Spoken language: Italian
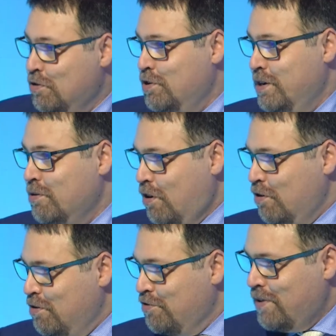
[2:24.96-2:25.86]
col
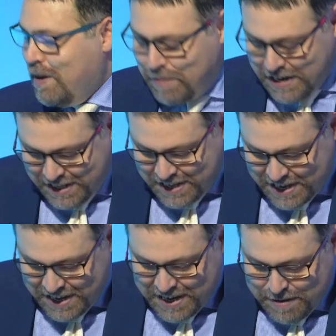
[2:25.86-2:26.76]
neurologo, insomma la
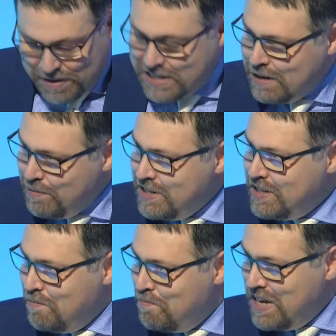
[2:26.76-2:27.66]
parte
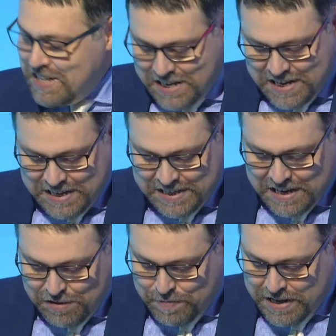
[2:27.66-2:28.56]
prettamente medica
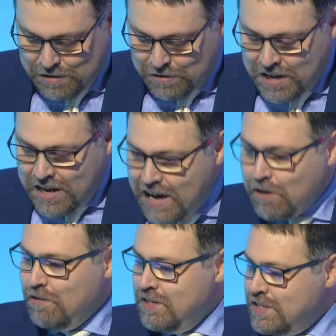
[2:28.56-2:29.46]
dell'aspetto.
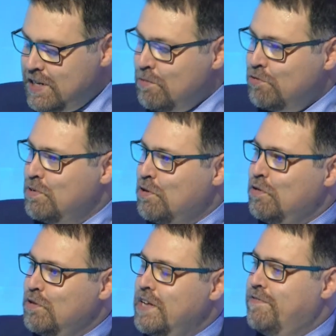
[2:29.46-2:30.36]
Ecco, iniziamo subito
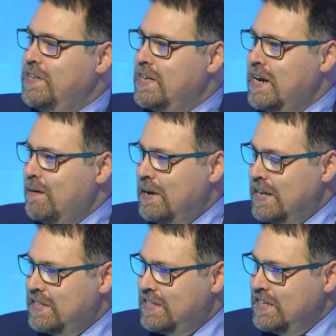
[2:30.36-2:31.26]
col definire la
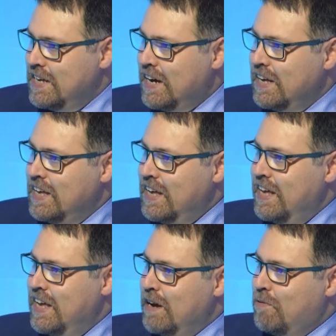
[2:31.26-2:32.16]
malattia,
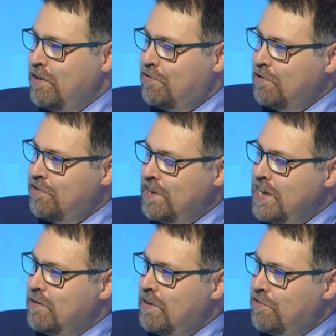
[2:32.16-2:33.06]
eh, quali sono i
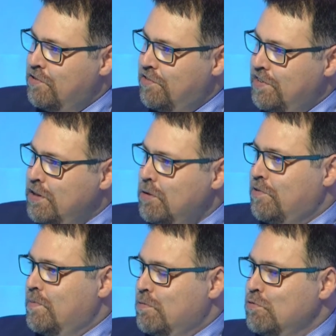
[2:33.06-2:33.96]
segni, quali sono i sintomi,
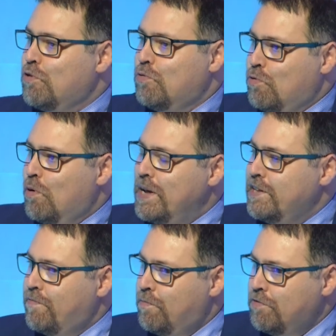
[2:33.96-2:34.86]
soprattutto com'è
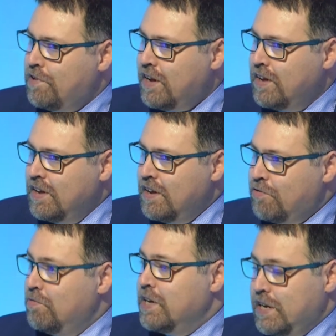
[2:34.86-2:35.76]
diffusa
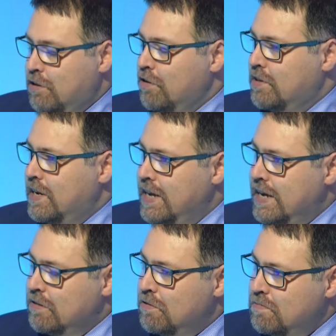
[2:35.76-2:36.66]
sul territorio
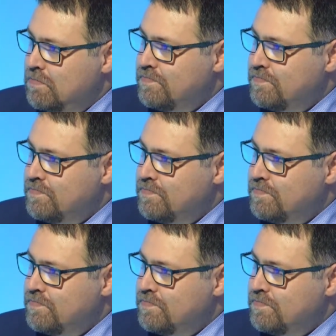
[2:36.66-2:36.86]
italiano.